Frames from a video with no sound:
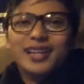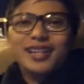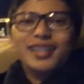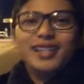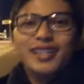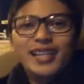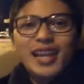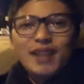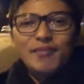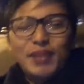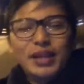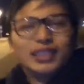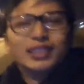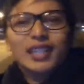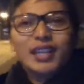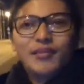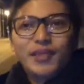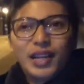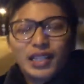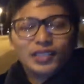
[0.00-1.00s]
ada di Damas
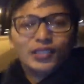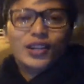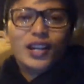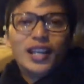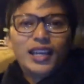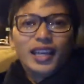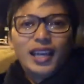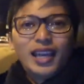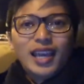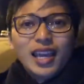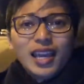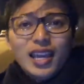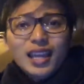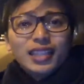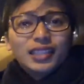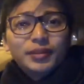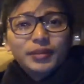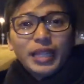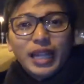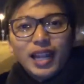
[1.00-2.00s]
nomor restorannya
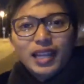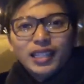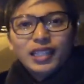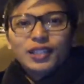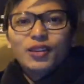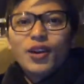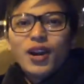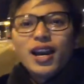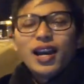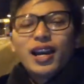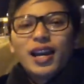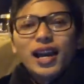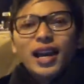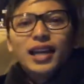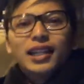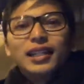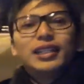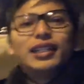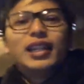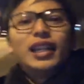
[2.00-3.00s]
sebentar lagi gue
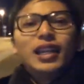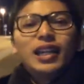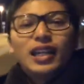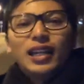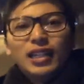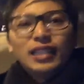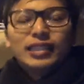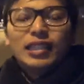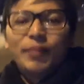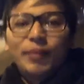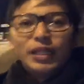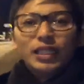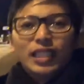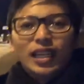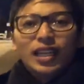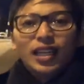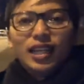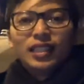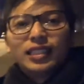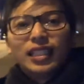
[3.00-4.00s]
akan uh, sampai di
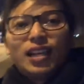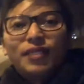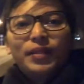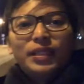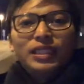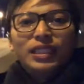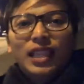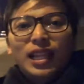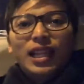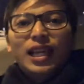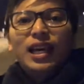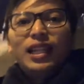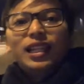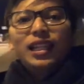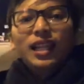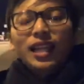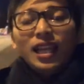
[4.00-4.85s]
sana sekarang masih jalan